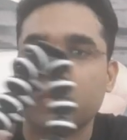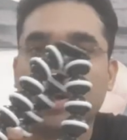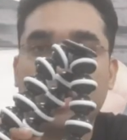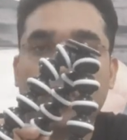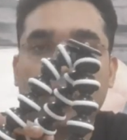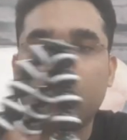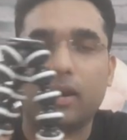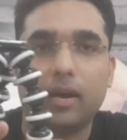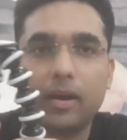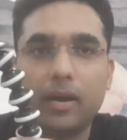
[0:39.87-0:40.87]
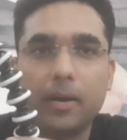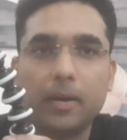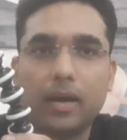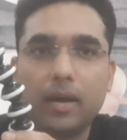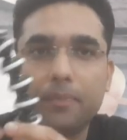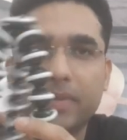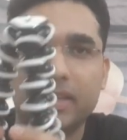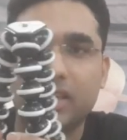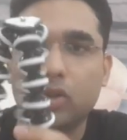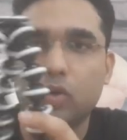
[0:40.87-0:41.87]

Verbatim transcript: और आ, इसके